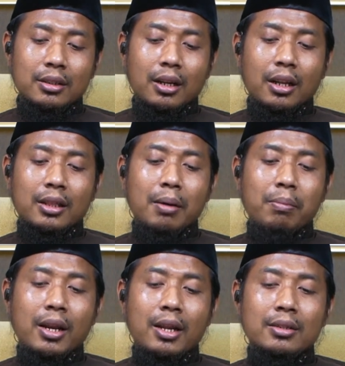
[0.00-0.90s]
terletak
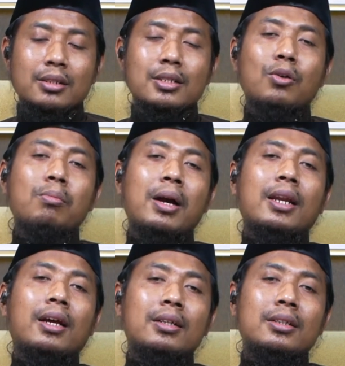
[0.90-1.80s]
pada sejauh
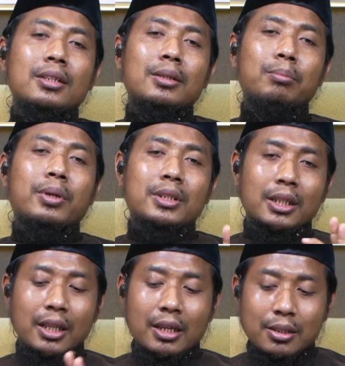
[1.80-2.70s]
mana
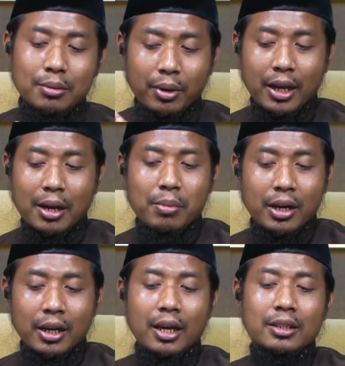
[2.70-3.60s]
presentasi mereka
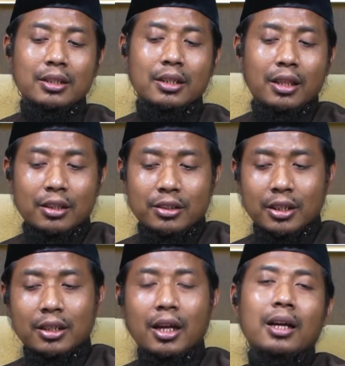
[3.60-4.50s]
mendengar
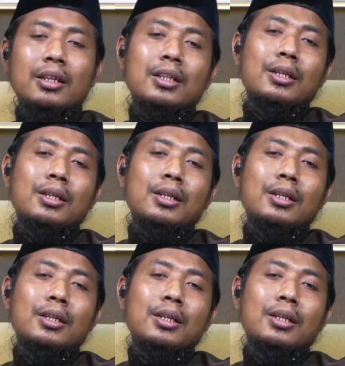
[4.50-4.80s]
cerita-cerita